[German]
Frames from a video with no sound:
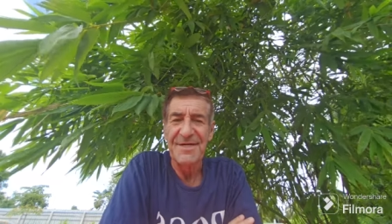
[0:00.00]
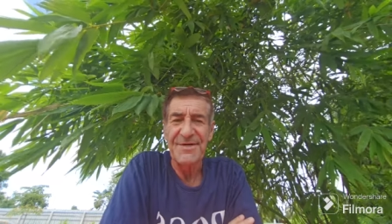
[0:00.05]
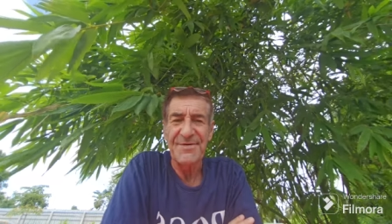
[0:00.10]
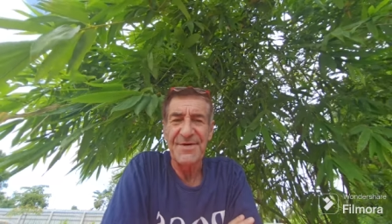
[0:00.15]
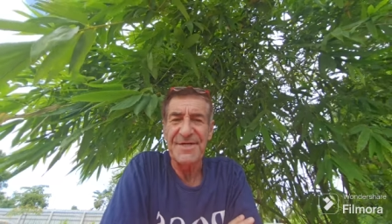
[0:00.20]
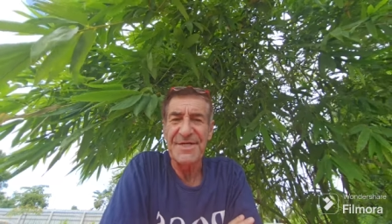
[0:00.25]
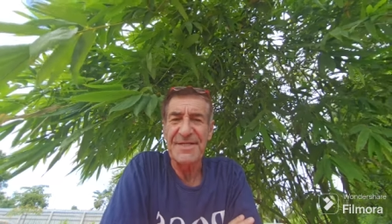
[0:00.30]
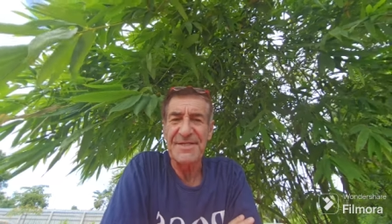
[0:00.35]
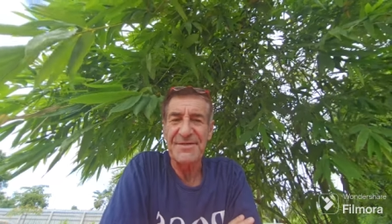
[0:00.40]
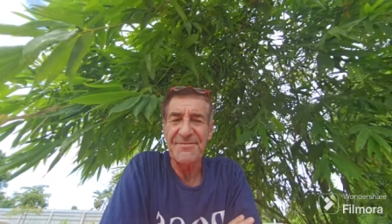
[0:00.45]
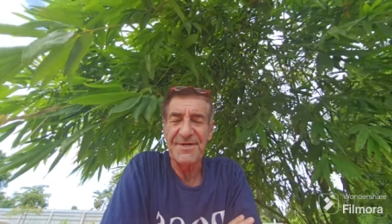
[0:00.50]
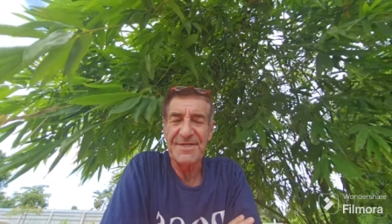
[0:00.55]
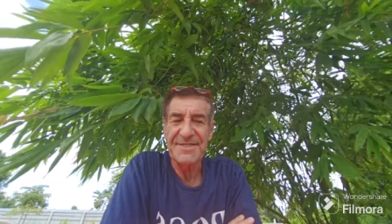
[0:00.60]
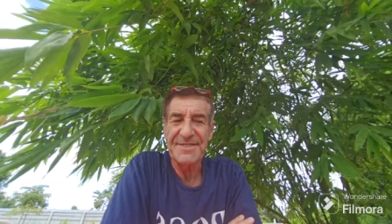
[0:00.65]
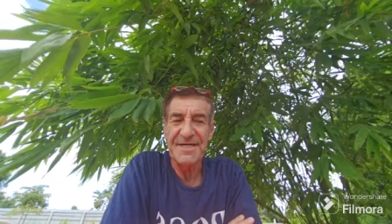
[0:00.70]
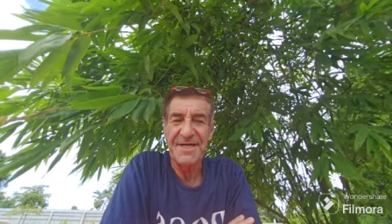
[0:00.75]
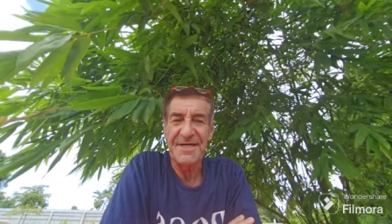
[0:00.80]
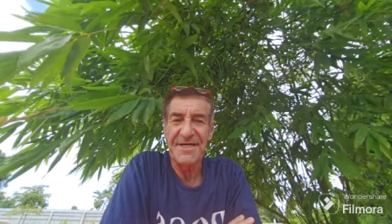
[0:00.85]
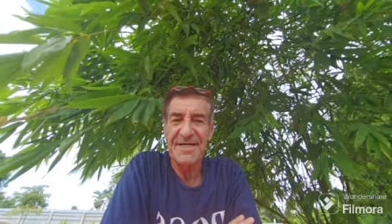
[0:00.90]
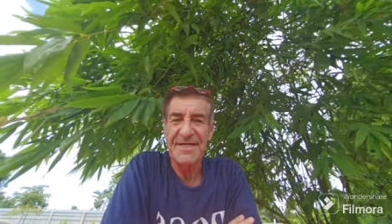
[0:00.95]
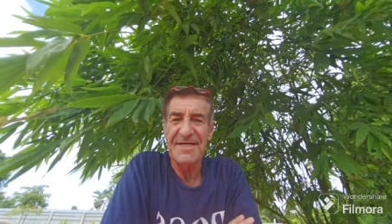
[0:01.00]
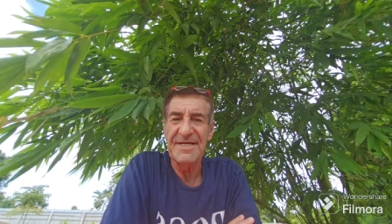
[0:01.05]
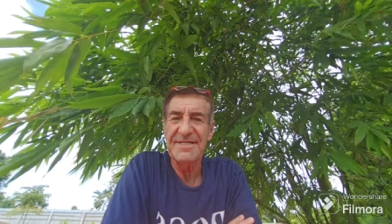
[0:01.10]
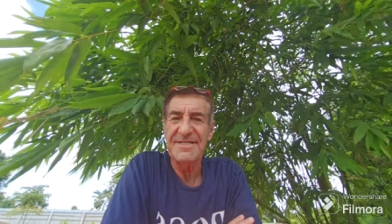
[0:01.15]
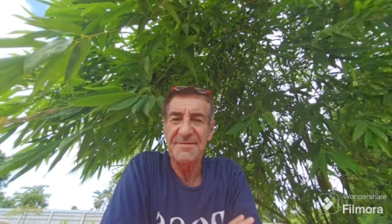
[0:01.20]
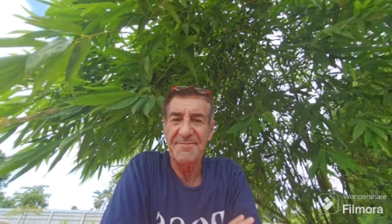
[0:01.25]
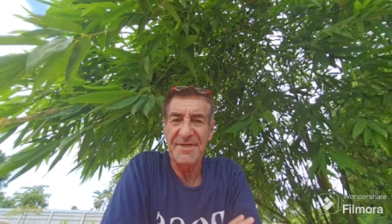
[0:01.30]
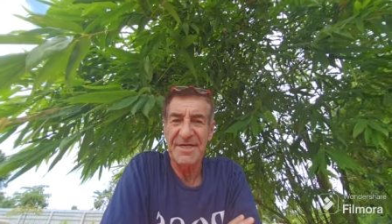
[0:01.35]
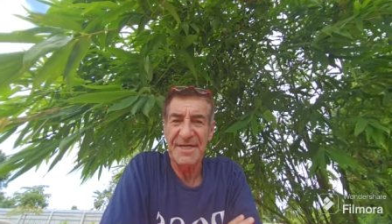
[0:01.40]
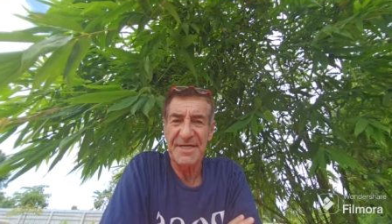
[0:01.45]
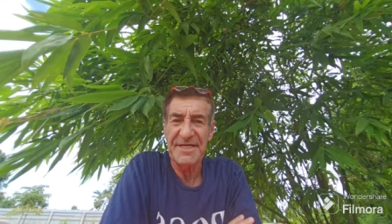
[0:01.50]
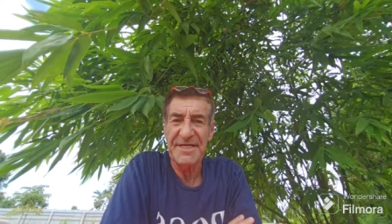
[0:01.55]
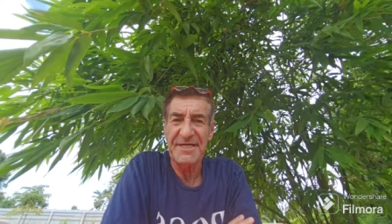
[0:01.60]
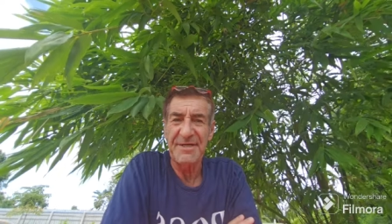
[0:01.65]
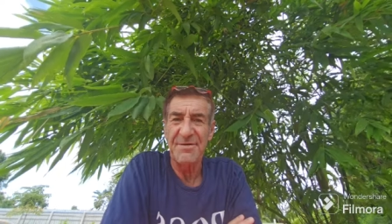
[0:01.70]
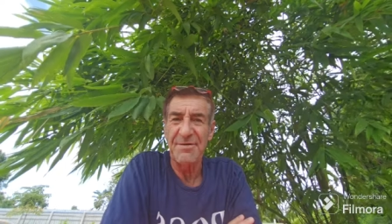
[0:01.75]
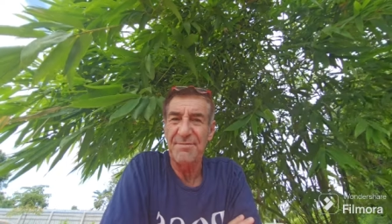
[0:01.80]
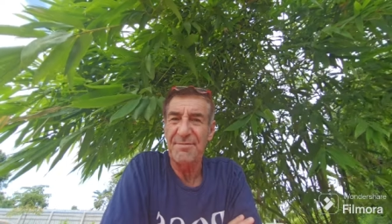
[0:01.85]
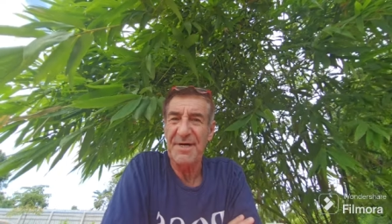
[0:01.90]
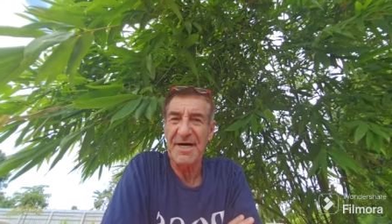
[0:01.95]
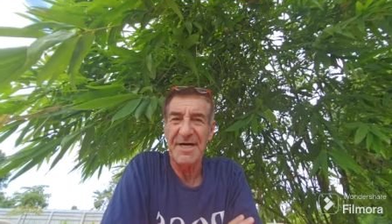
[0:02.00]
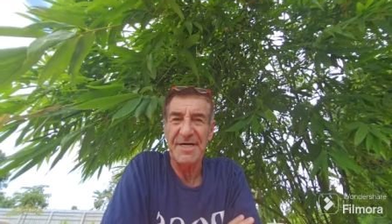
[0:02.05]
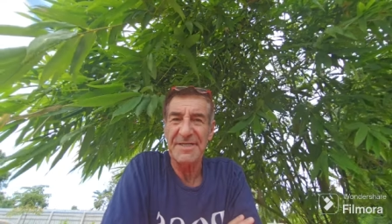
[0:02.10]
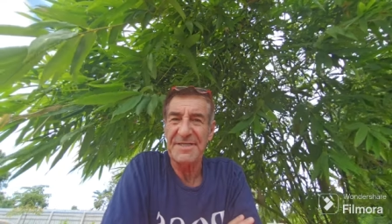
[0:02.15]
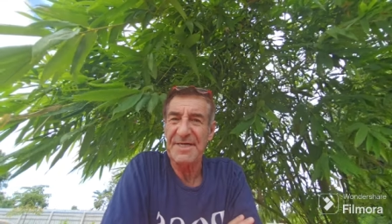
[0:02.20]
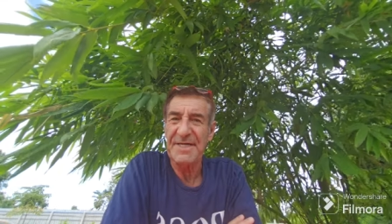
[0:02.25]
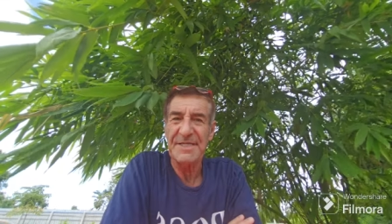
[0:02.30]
Wenn ich sowas sage, ist immer der Kilopreis.